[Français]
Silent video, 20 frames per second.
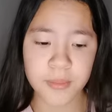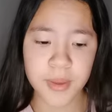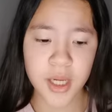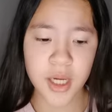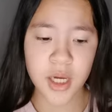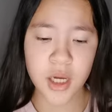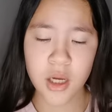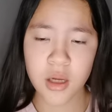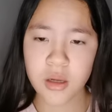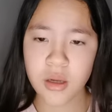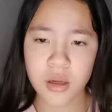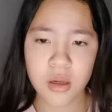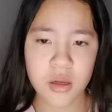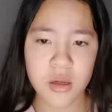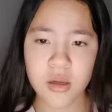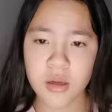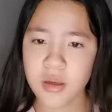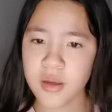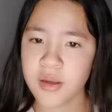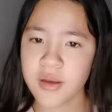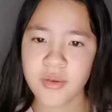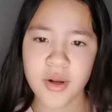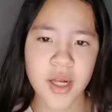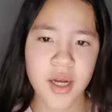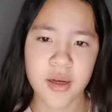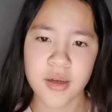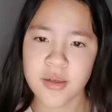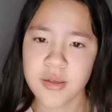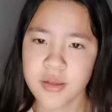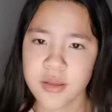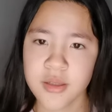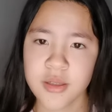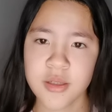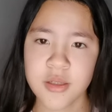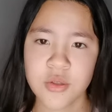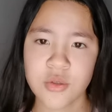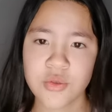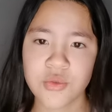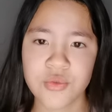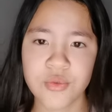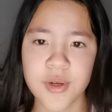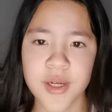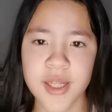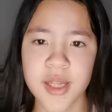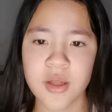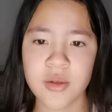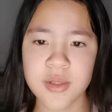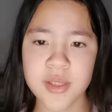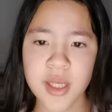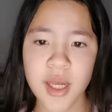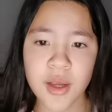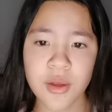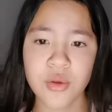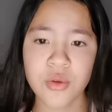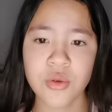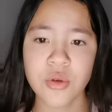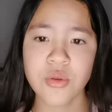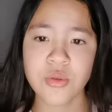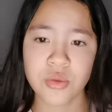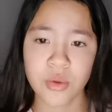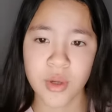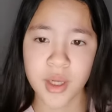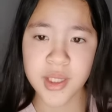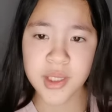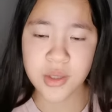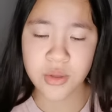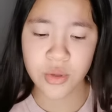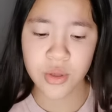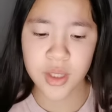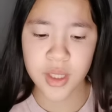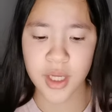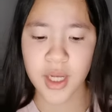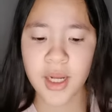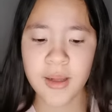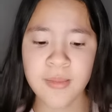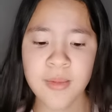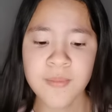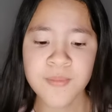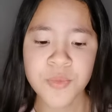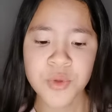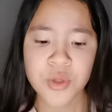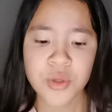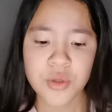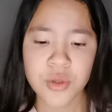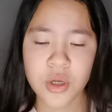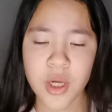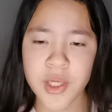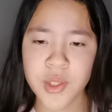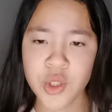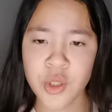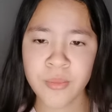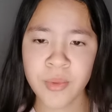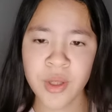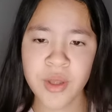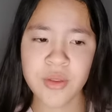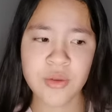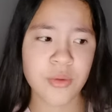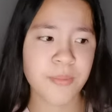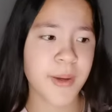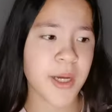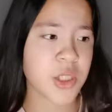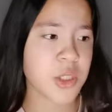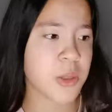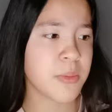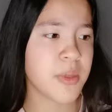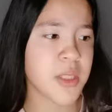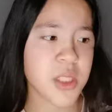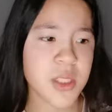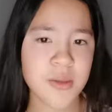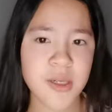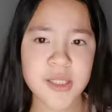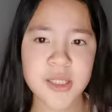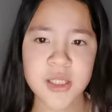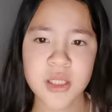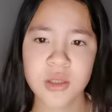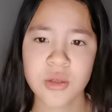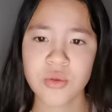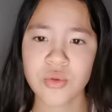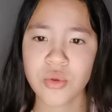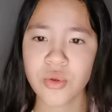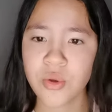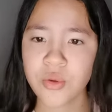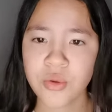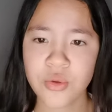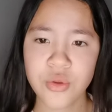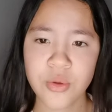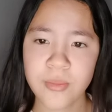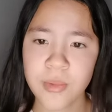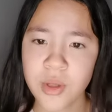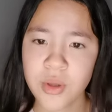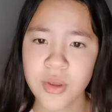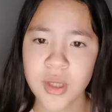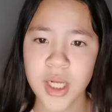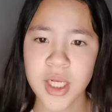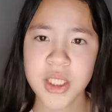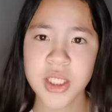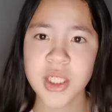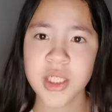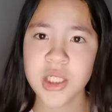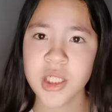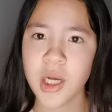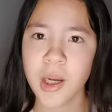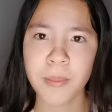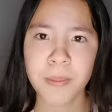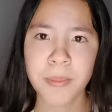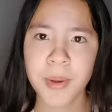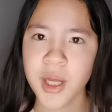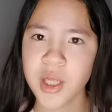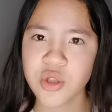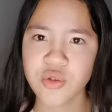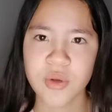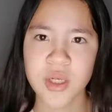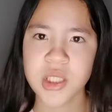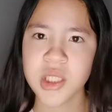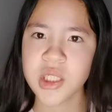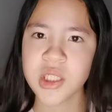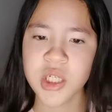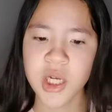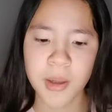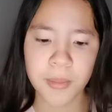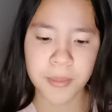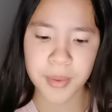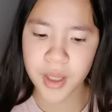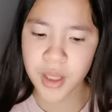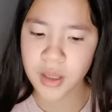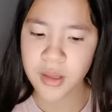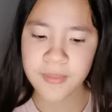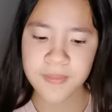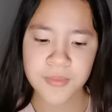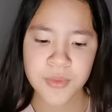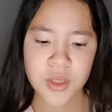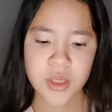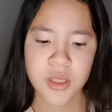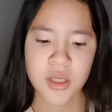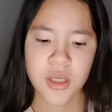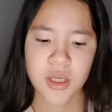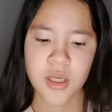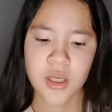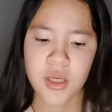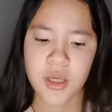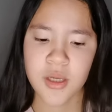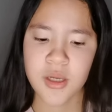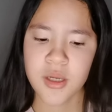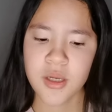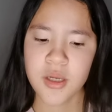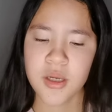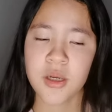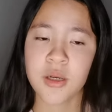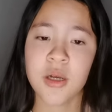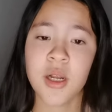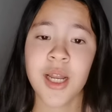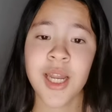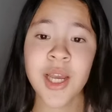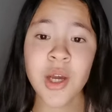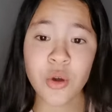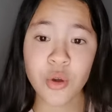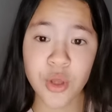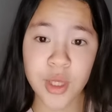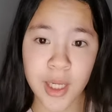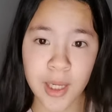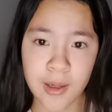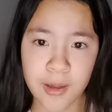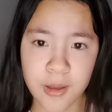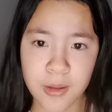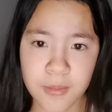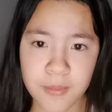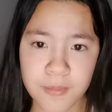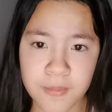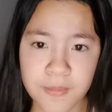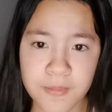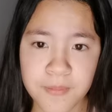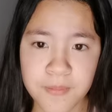Faut pas... Euh, voilà. Tu vas être sérieux, tu restes calme. Quand il demande de... Par exemple, imagine, imagine, ils te demande d'aller chercher un pain, tu vas le chercher un pain. Les retards.